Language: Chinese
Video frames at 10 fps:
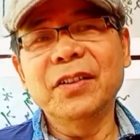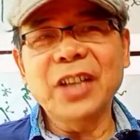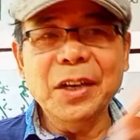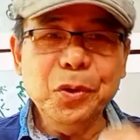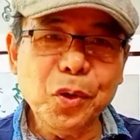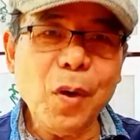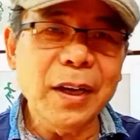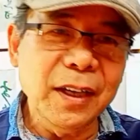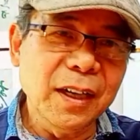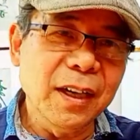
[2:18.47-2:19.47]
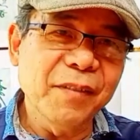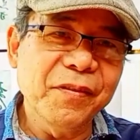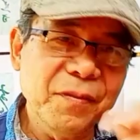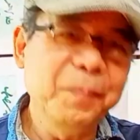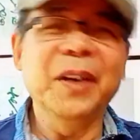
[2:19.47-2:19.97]
加一句话的那个
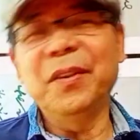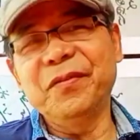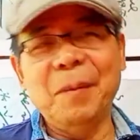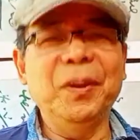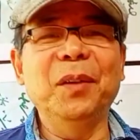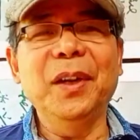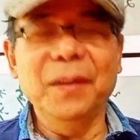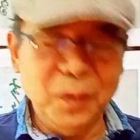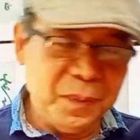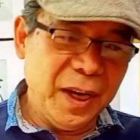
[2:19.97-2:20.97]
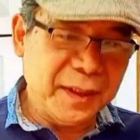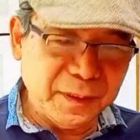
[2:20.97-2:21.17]
评论反评论，对不对？